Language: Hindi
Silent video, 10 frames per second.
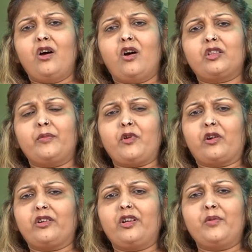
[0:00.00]
और तब
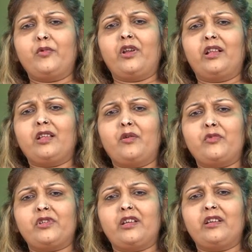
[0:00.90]
डॉक्टर ने बोला था
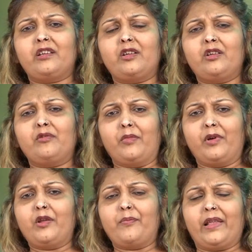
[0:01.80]
मुझे कि
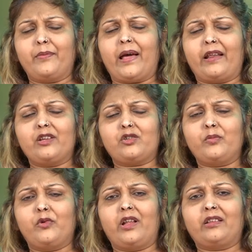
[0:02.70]
मेरे मेरे पेरेंट्स को
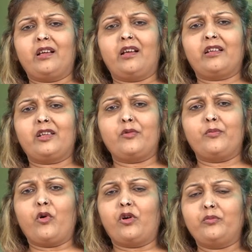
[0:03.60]
बोला था कि
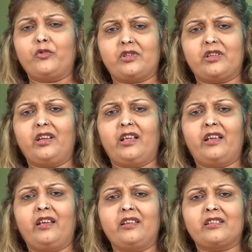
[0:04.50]
बहुत मुश्किल है
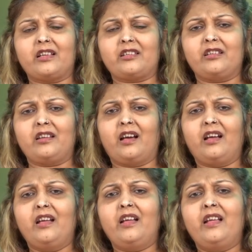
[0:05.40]
इसका जीना
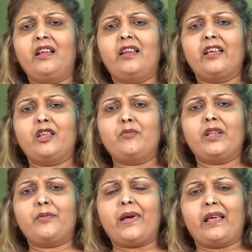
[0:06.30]
लेकिन
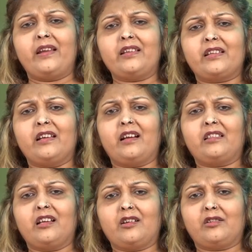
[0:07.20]
मेरे पेरेंट्स के
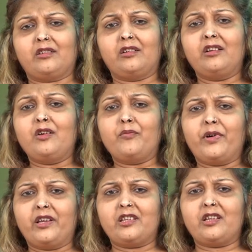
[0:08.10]
अथक
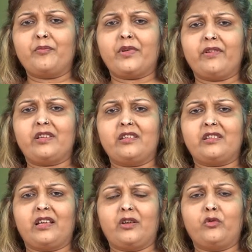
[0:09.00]
परिश्रम के वजह
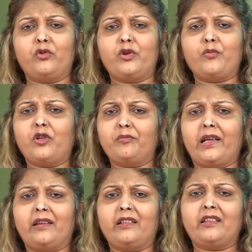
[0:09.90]
से उन्होंने बहुत
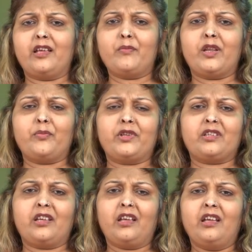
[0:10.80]
मेहनत की है मेरे
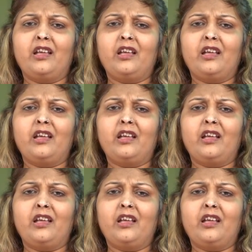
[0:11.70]
पीछे